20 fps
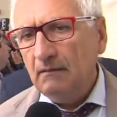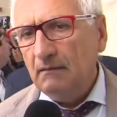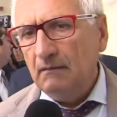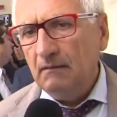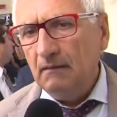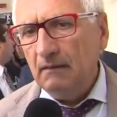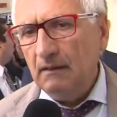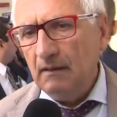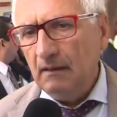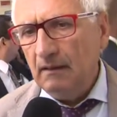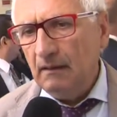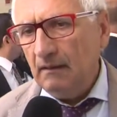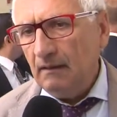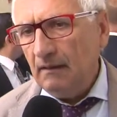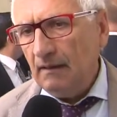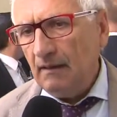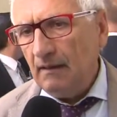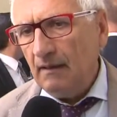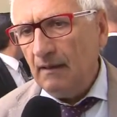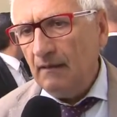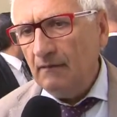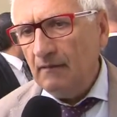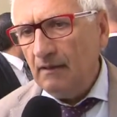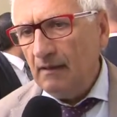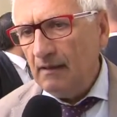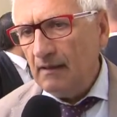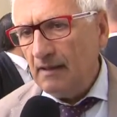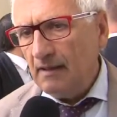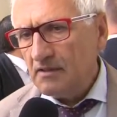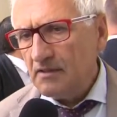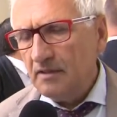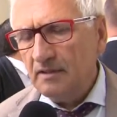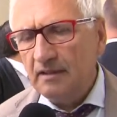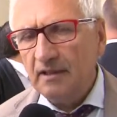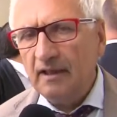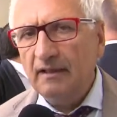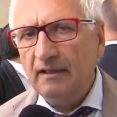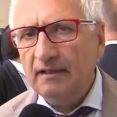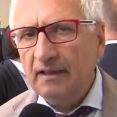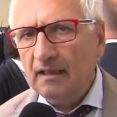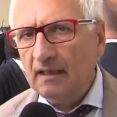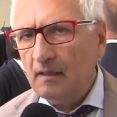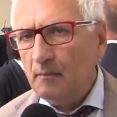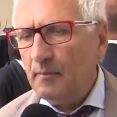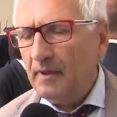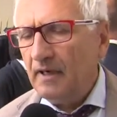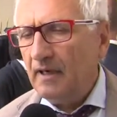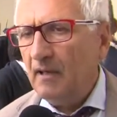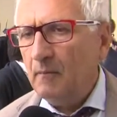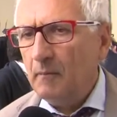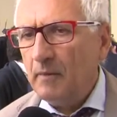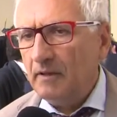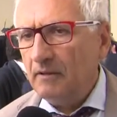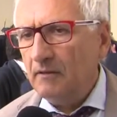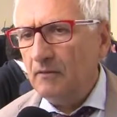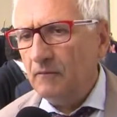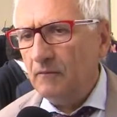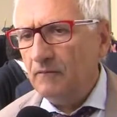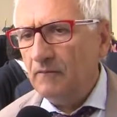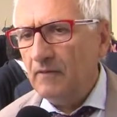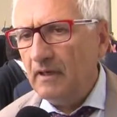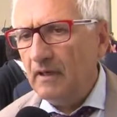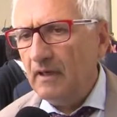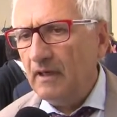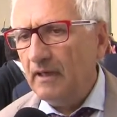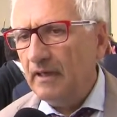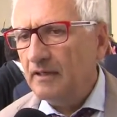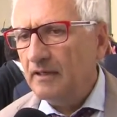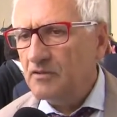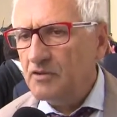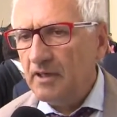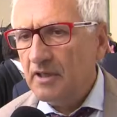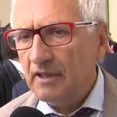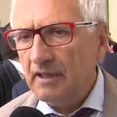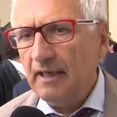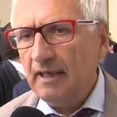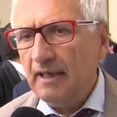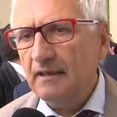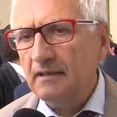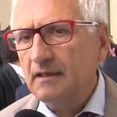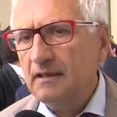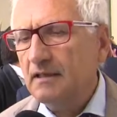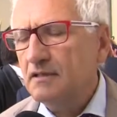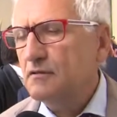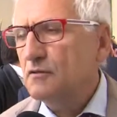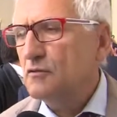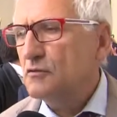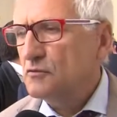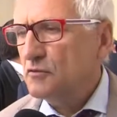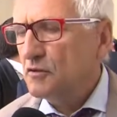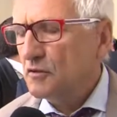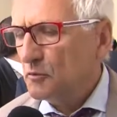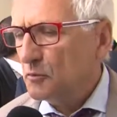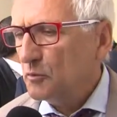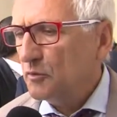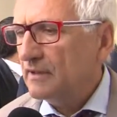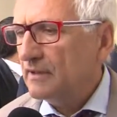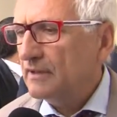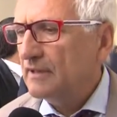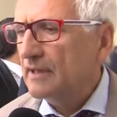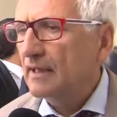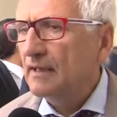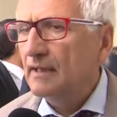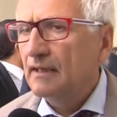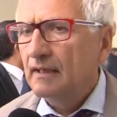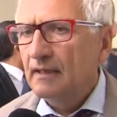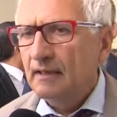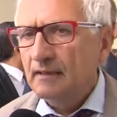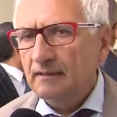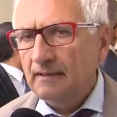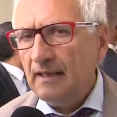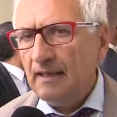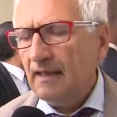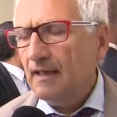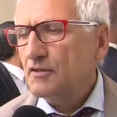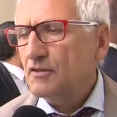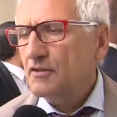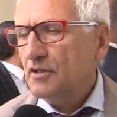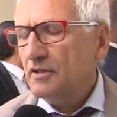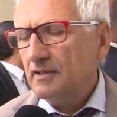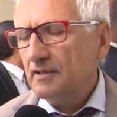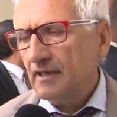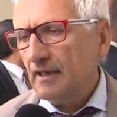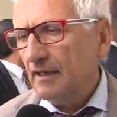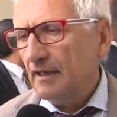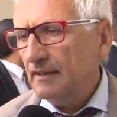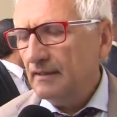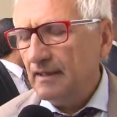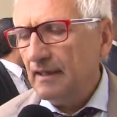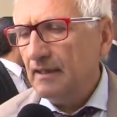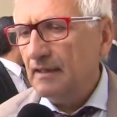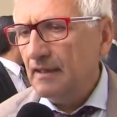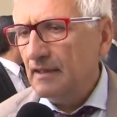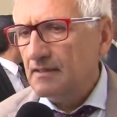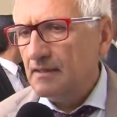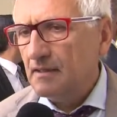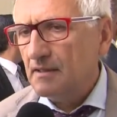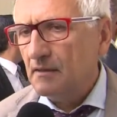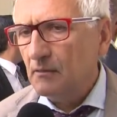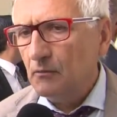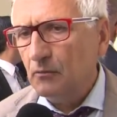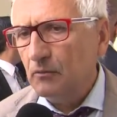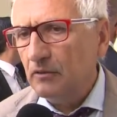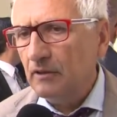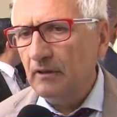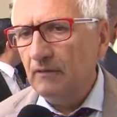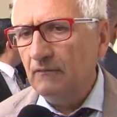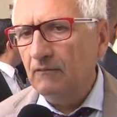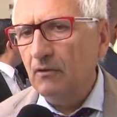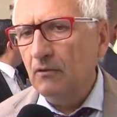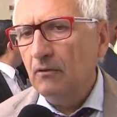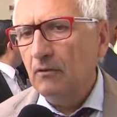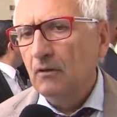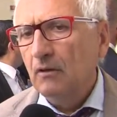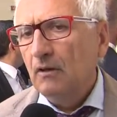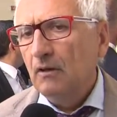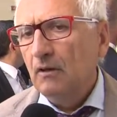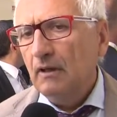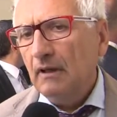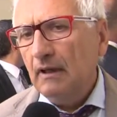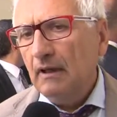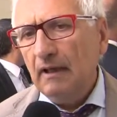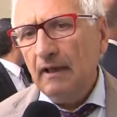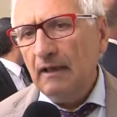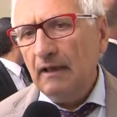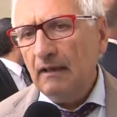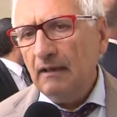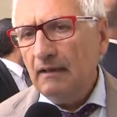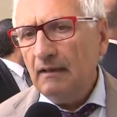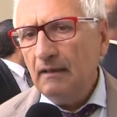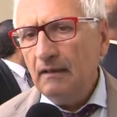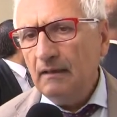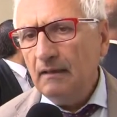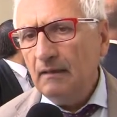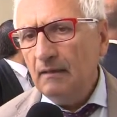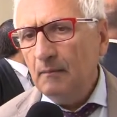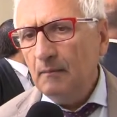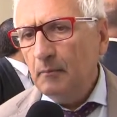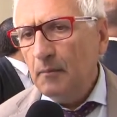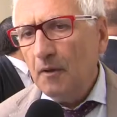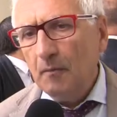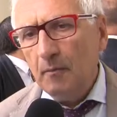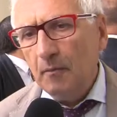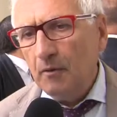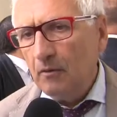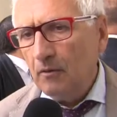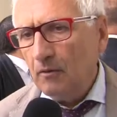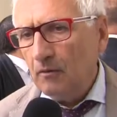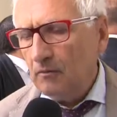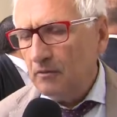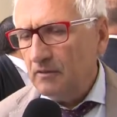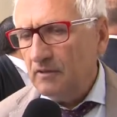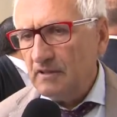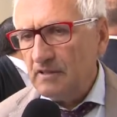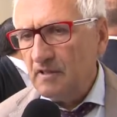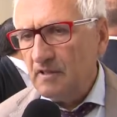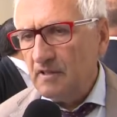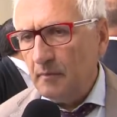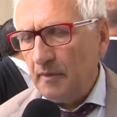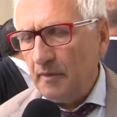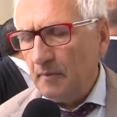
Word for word: la, la centralità del Parlamento viene cancellata e sostituita dalla centralità dell'esecutivo e il popolo conta sempre